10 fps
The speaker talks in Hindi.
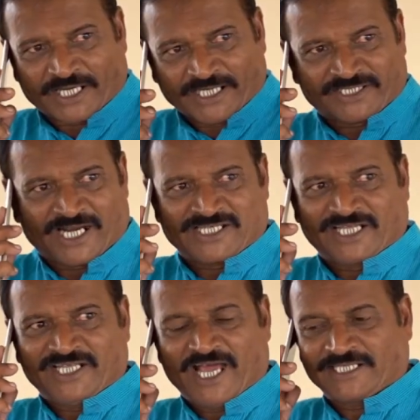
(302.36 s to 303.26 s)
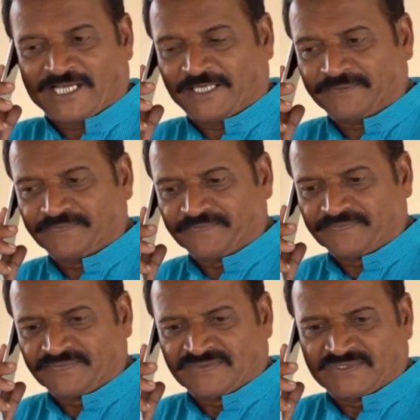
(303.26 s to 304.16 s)
सके इतना जल्दी आ जा
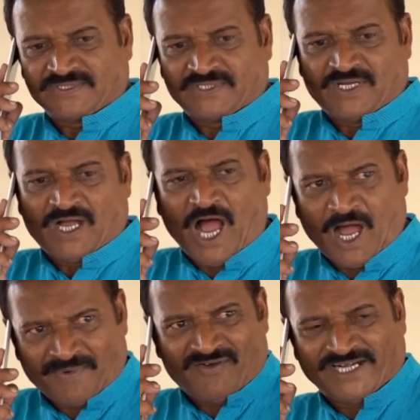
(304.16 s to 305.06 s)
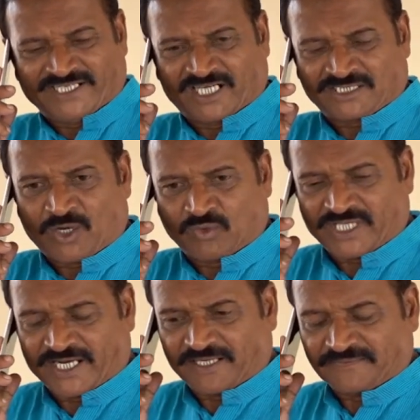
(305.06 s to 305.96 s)
हाँ मैं वेट करता हूँ
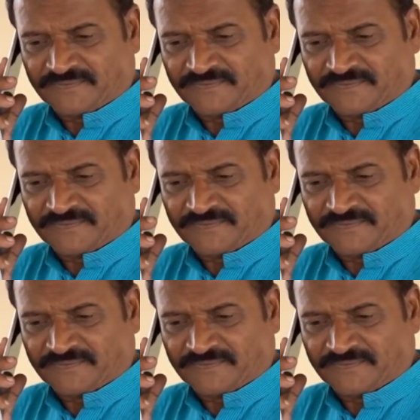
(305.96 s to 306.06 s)
तेरा